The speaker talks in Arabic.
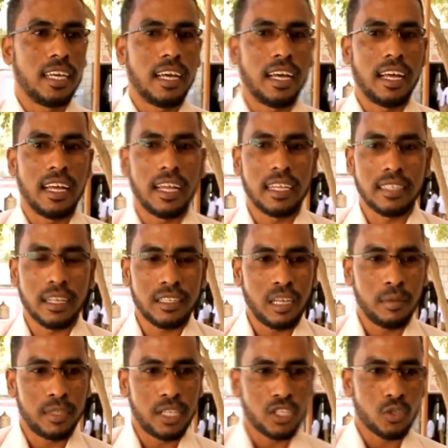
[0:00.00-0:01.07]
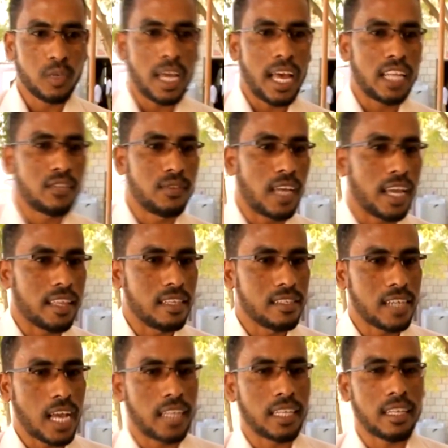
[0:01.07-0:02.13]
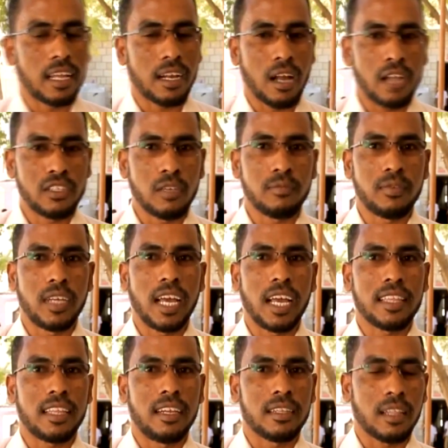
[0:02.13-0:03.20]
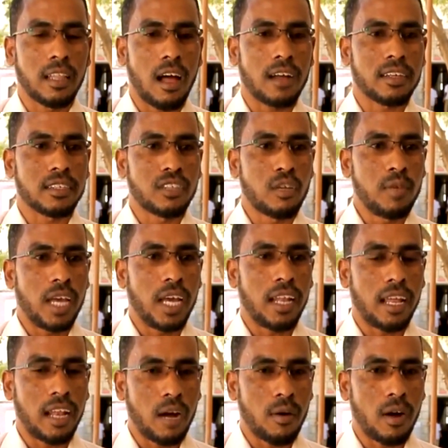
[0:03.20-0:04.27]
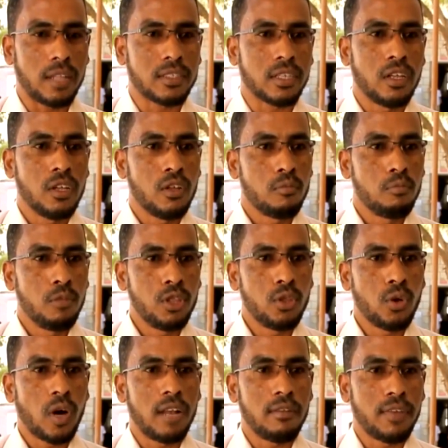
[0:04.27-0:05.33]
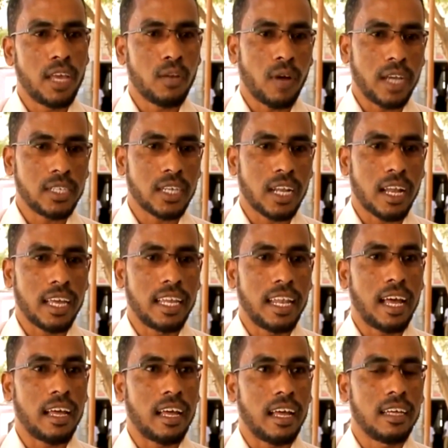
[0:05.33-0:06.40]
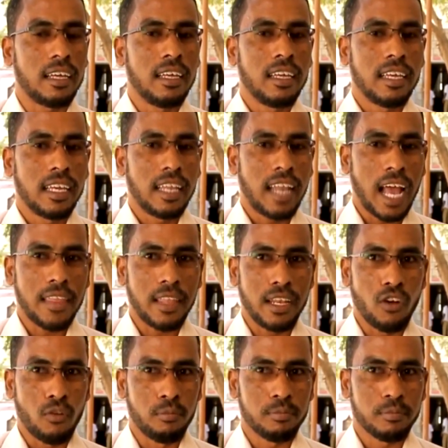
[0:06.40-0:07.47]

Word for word: وأعطينا آه، آه، هذه مطالبنا لكل من السلطة في الوادي ممثلة بالوكيل الوادي نعم